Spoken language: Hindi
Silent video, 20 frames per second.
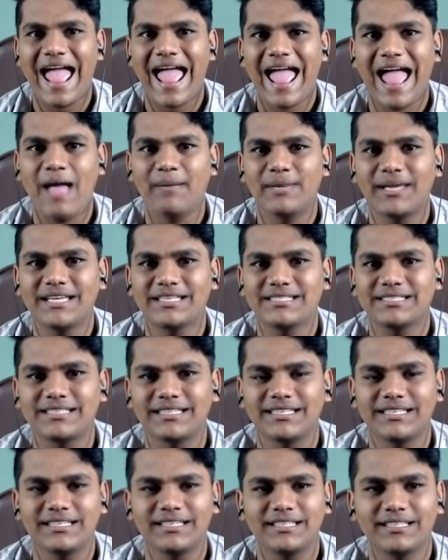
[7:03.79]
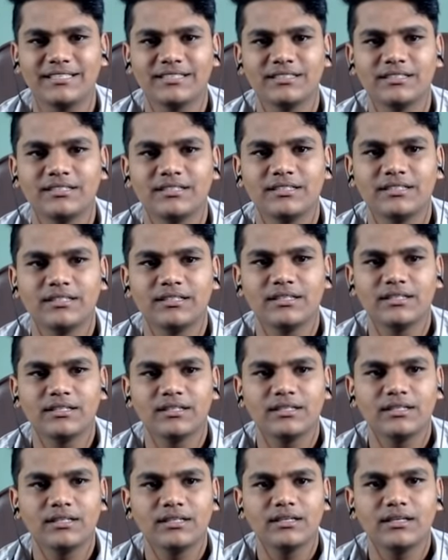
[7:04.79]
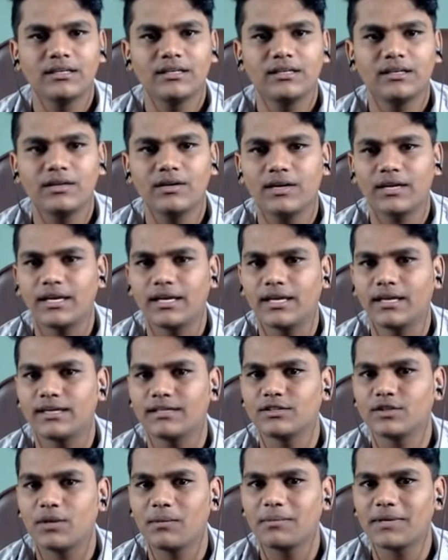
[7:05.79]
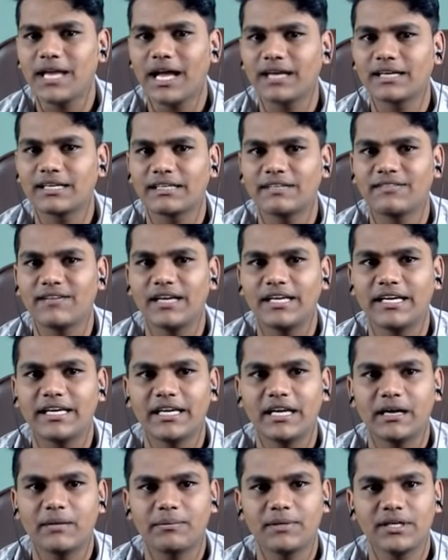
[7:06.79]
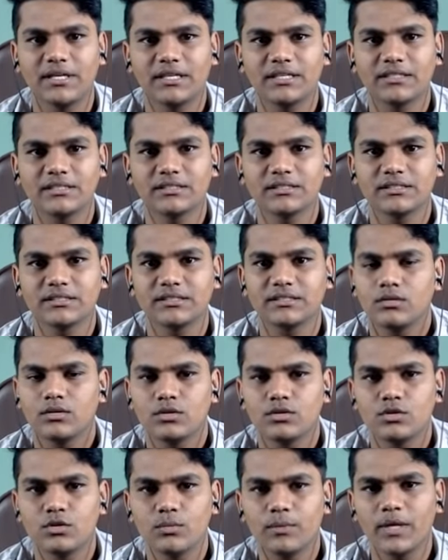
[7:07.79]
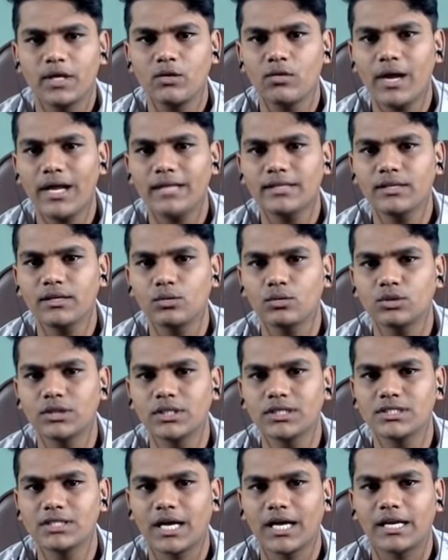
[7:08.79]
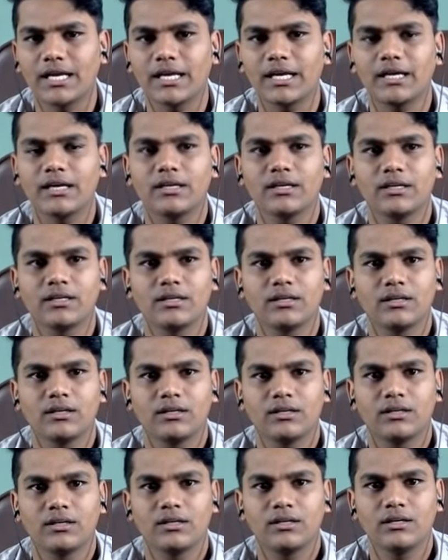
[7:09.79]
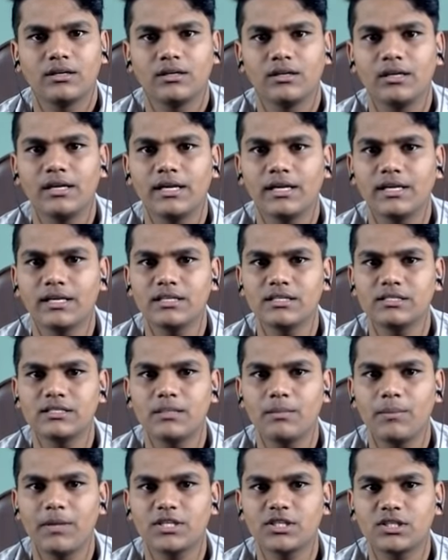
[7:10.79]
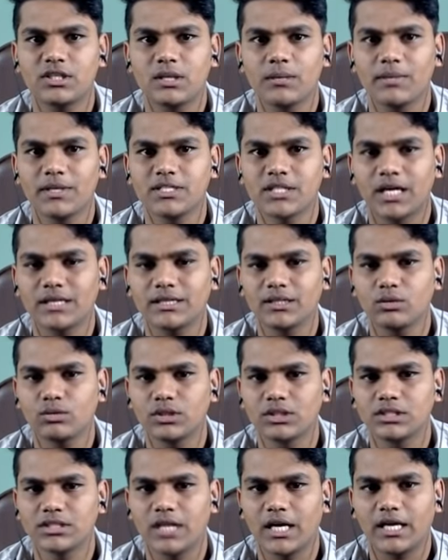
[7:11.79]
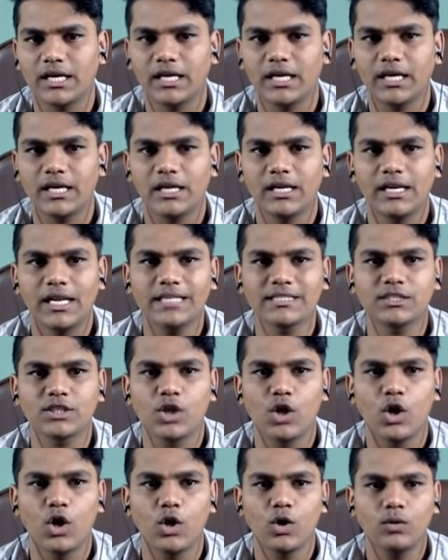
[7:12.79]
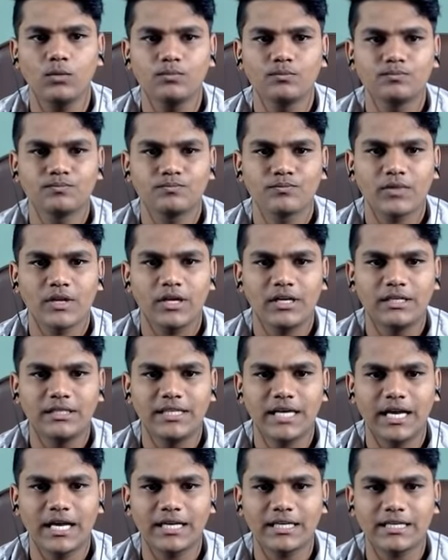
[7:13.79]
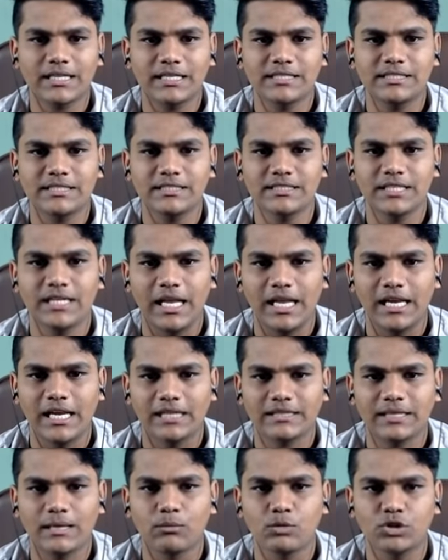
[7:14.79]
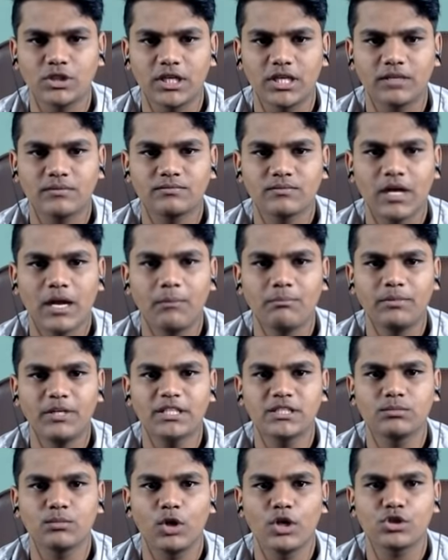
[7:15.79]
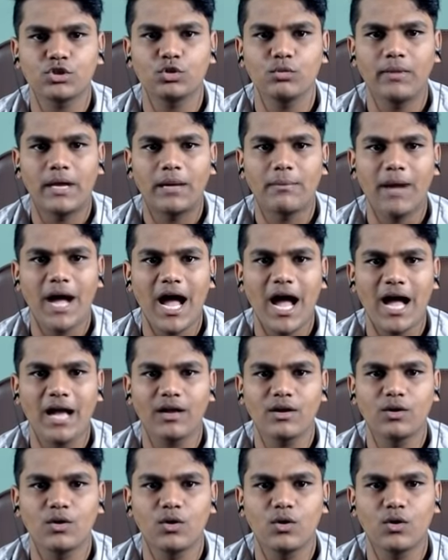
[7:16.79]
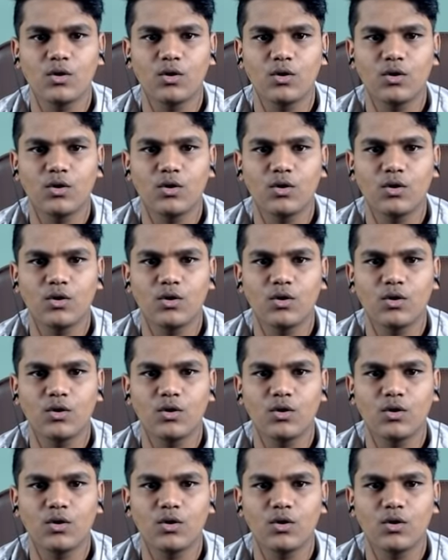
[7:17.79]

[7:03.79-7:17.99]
है है बेसी ओके तो हम क्या करने वाले हैं यहाँ पे सो मेरे को आई थिंक उधर जाना है लेकिन इससे बचते बचाते उधर जाना है लेट्स गो डर किसी से नहीं लगता मुझे हम बीस बॉय शुभ हैं भागो